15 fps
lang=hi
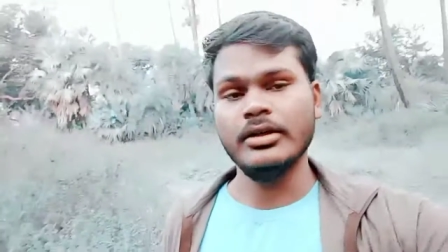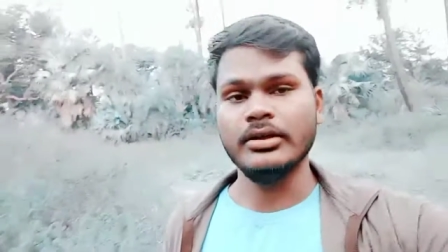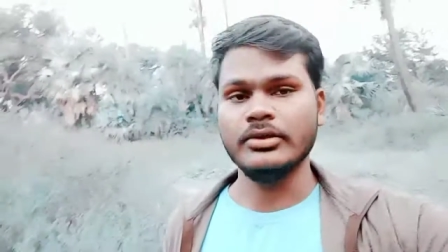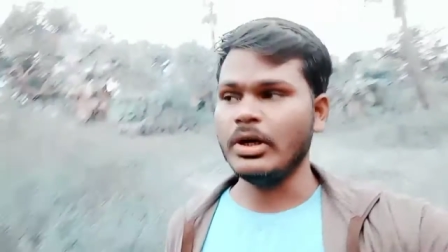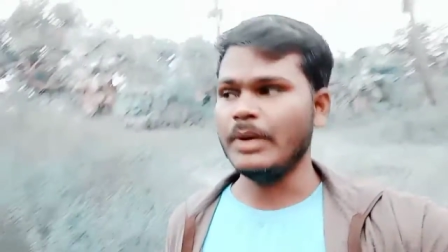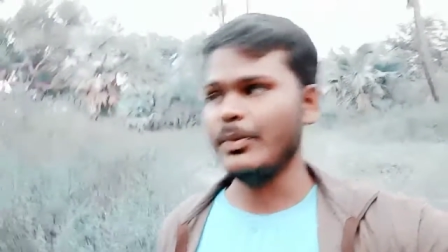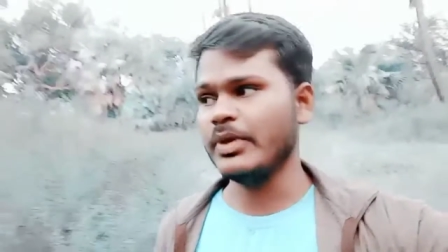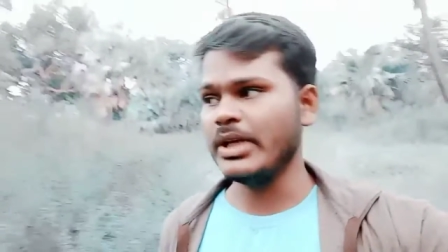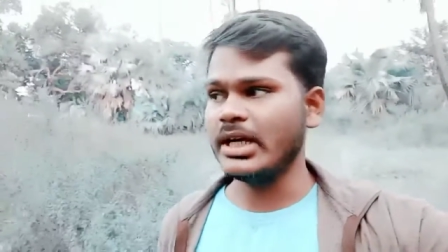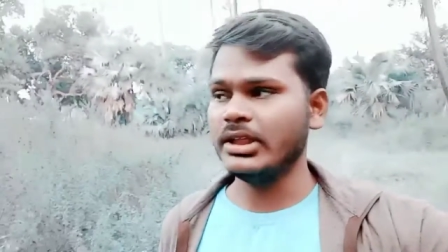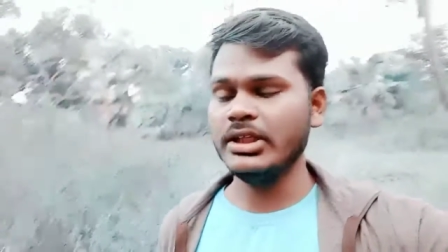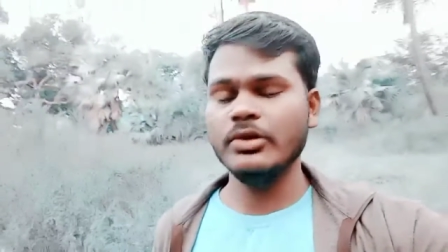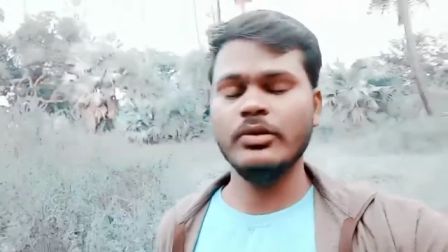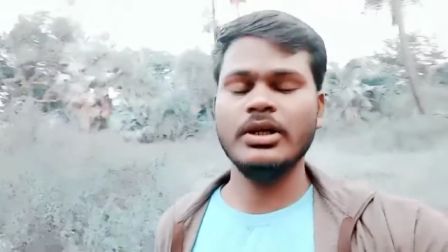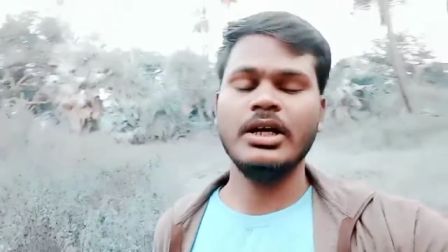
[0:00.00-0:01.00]
तो आपको
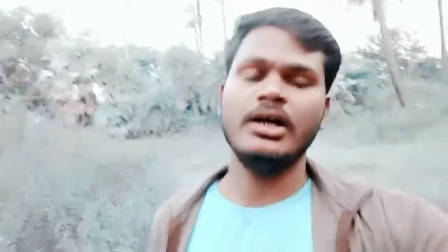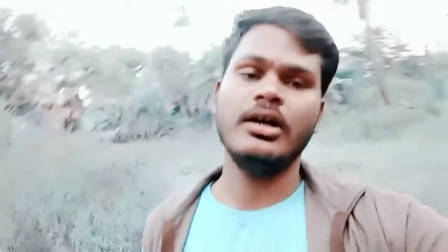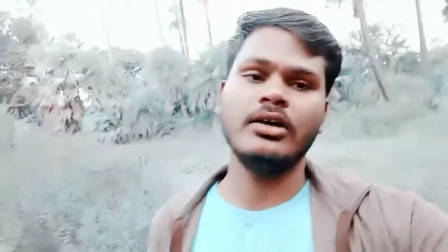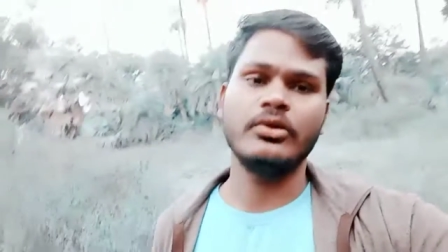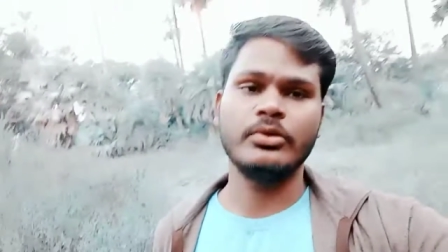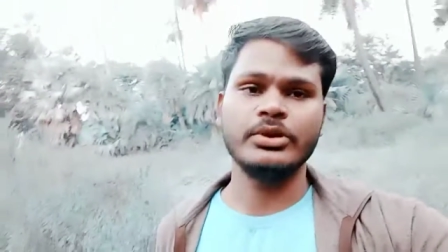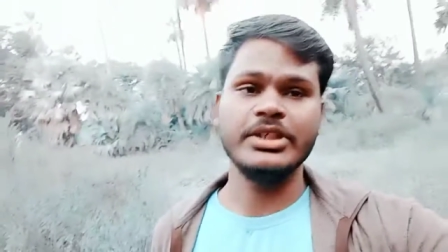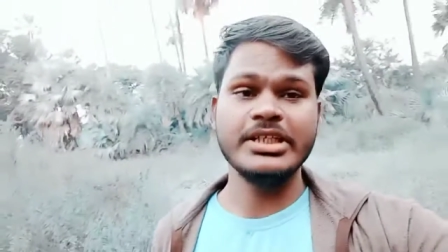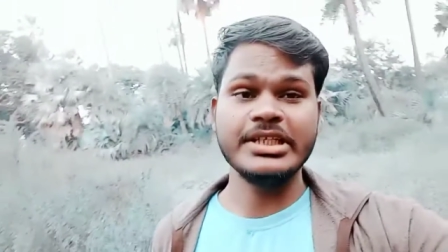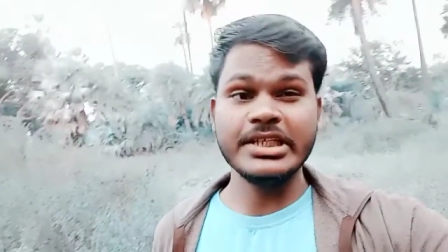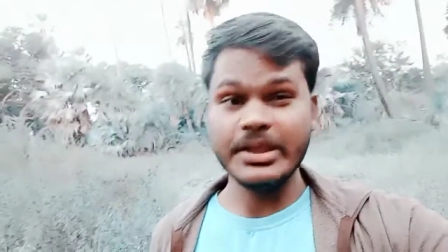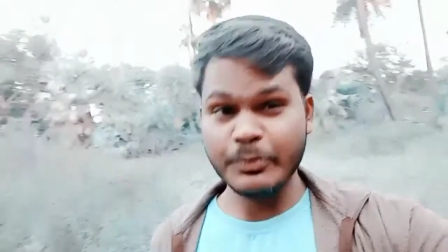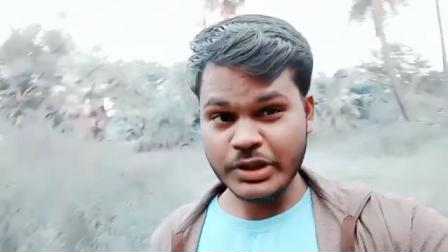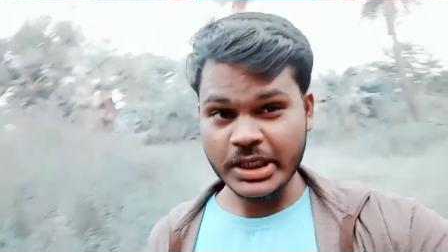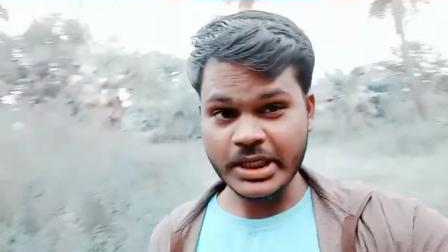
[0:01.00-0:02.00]
याद ही होगा और
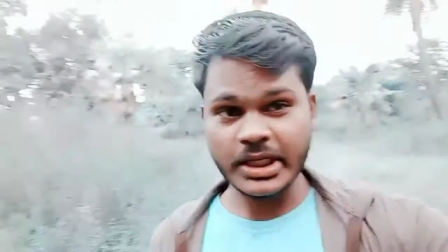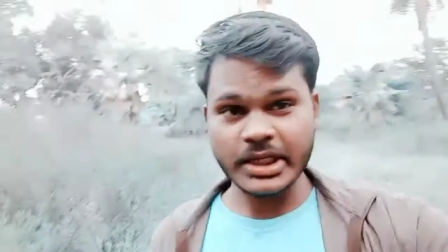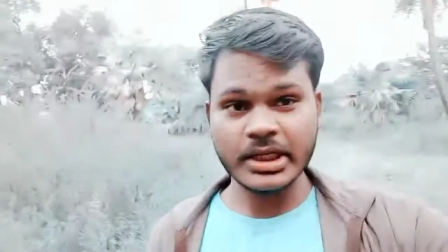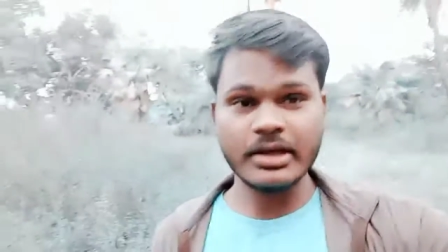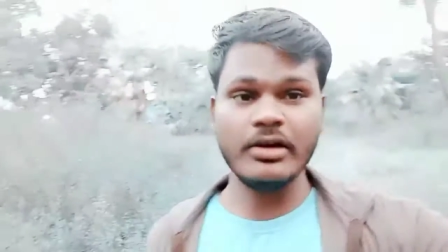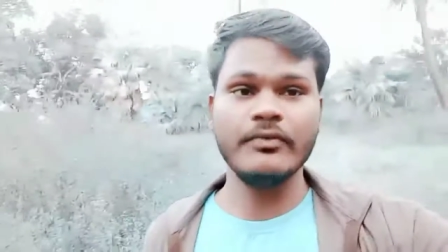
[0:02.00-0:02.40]
इसलिए पूछा जाएगा